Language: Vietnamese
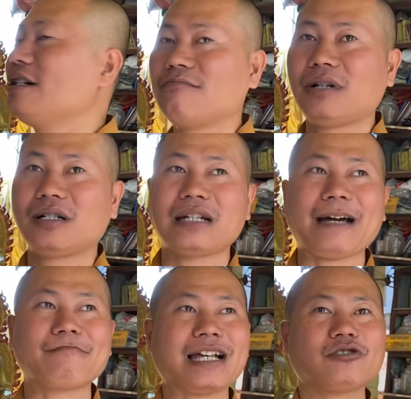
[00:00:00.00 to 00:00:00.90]
mình
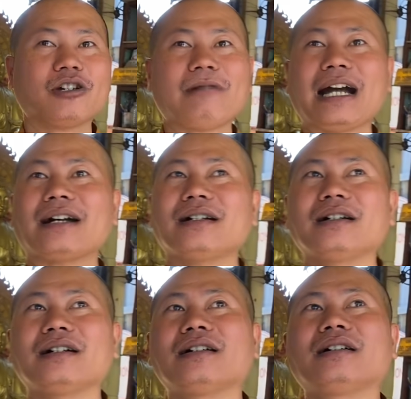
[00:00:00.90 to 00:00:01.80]
làm sao cho Phật
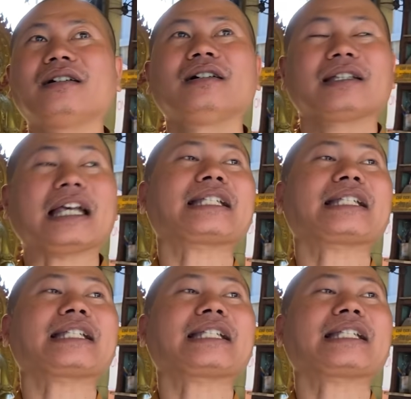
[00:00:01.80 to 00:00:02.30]
sạch